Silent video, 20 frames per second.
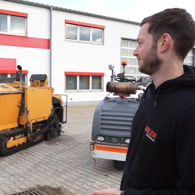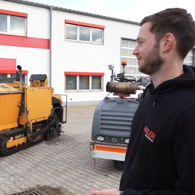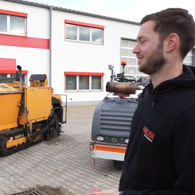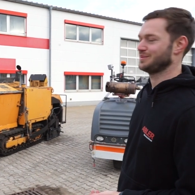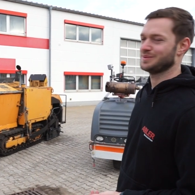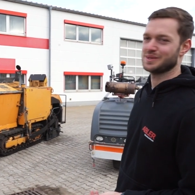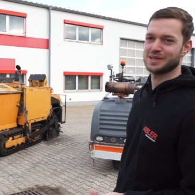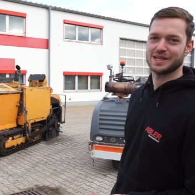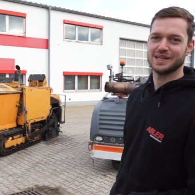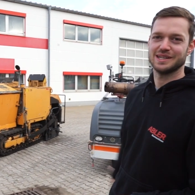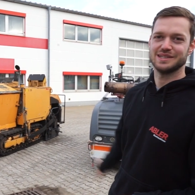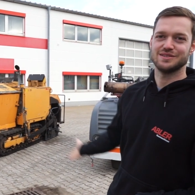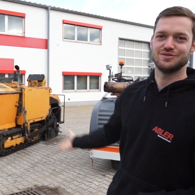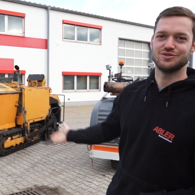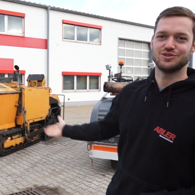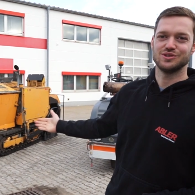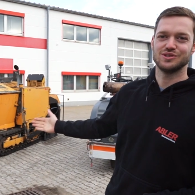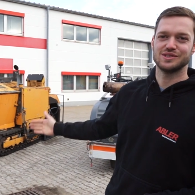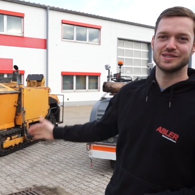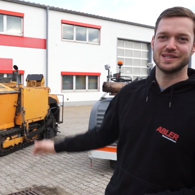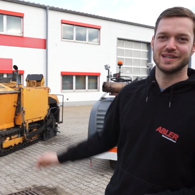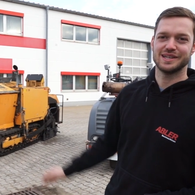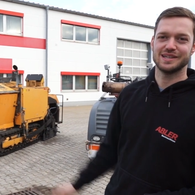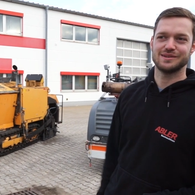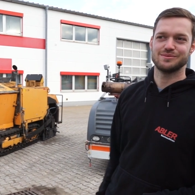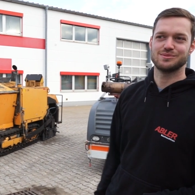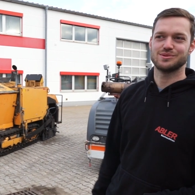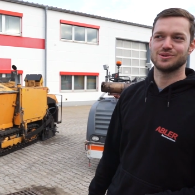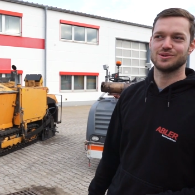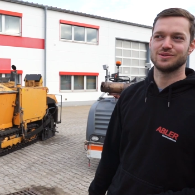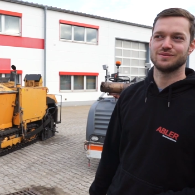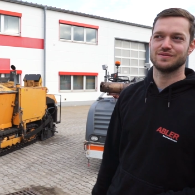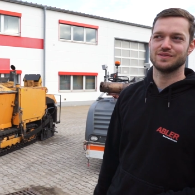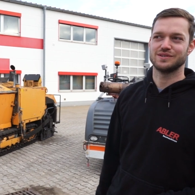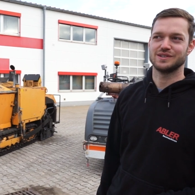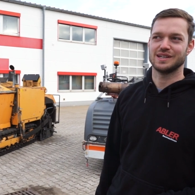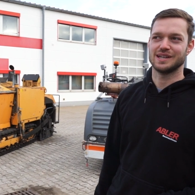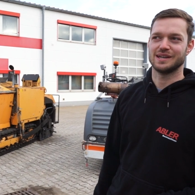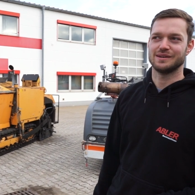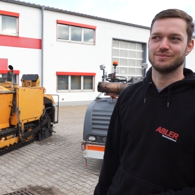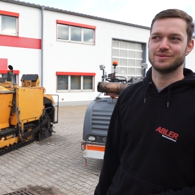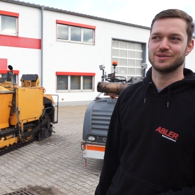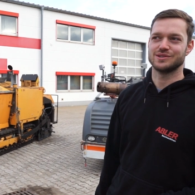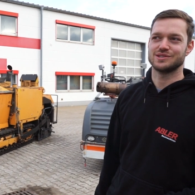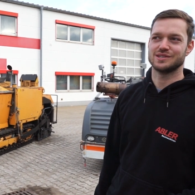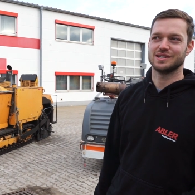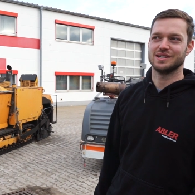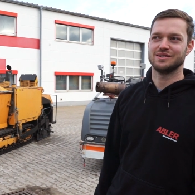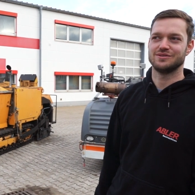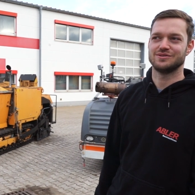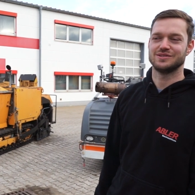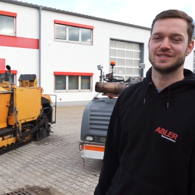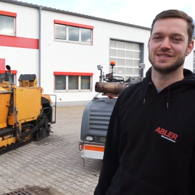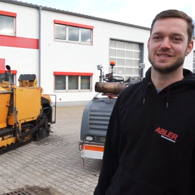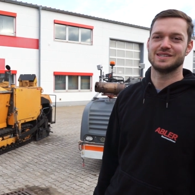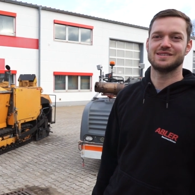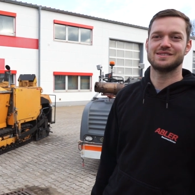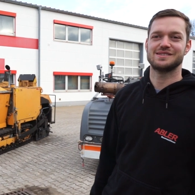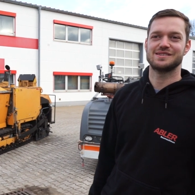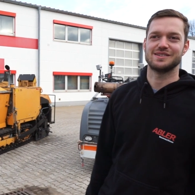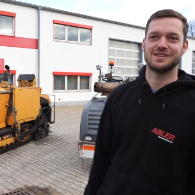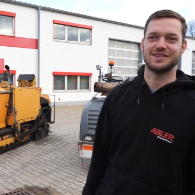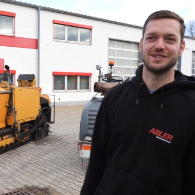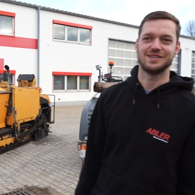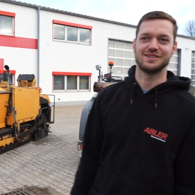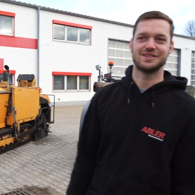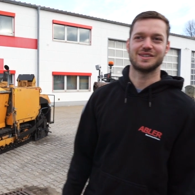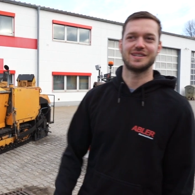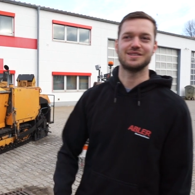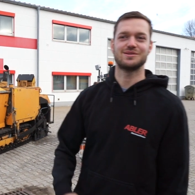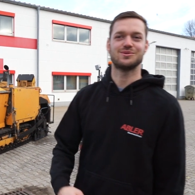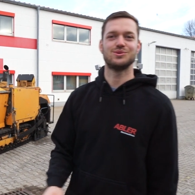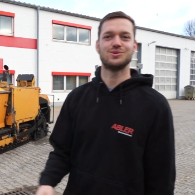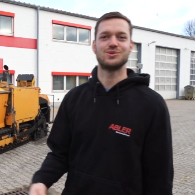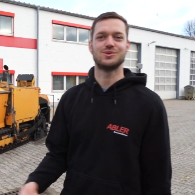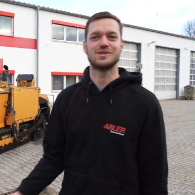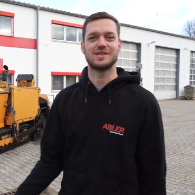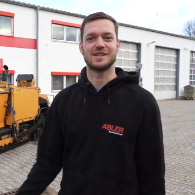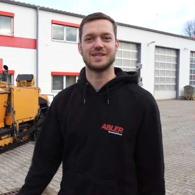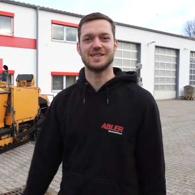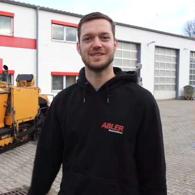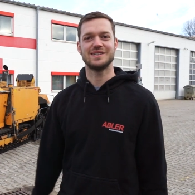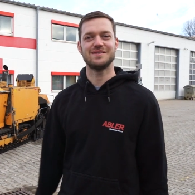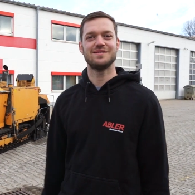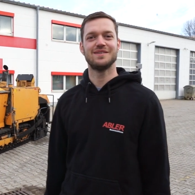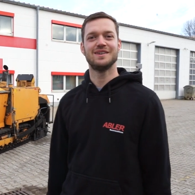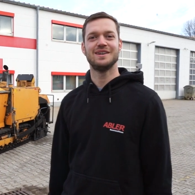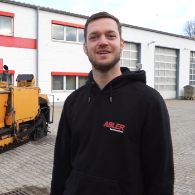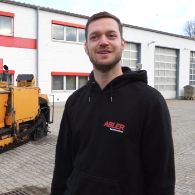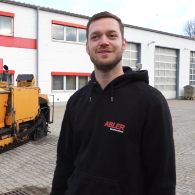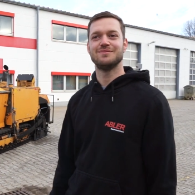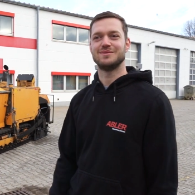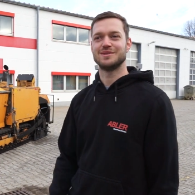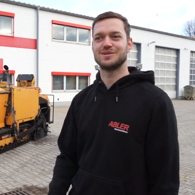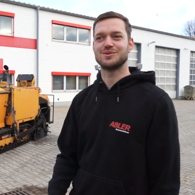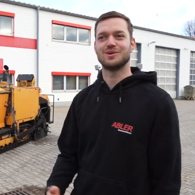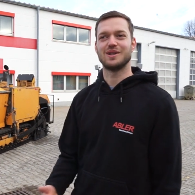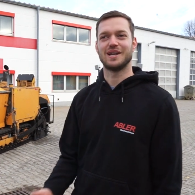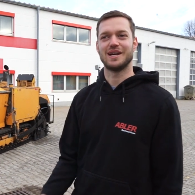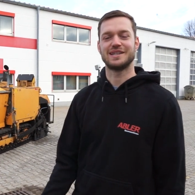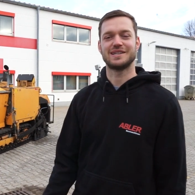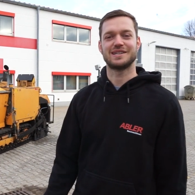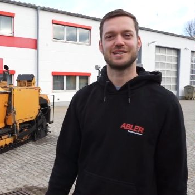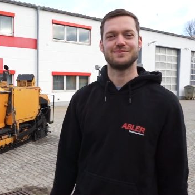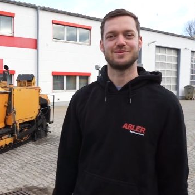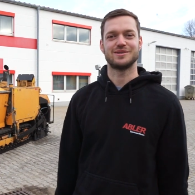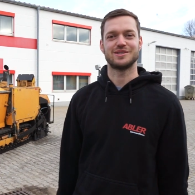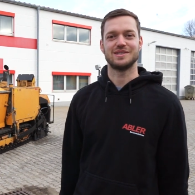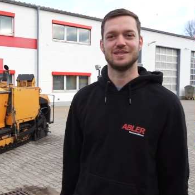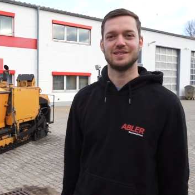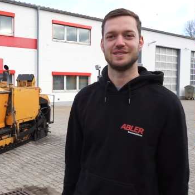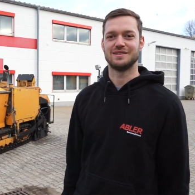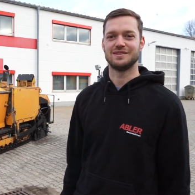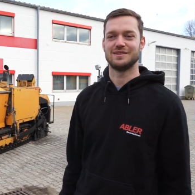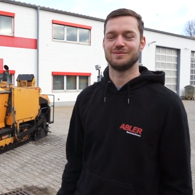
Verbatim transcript: wir haben ein relativ schönes Line-Up so für die kleinen Baustellen und es ist ganz gut zu zeigen, mit zu kleineren Maschinen.